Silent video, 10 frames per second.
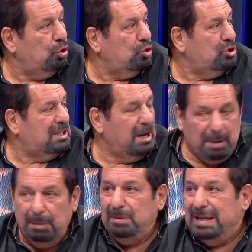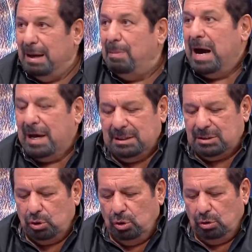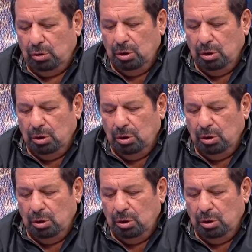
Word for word: sebep niye bahanesi yok?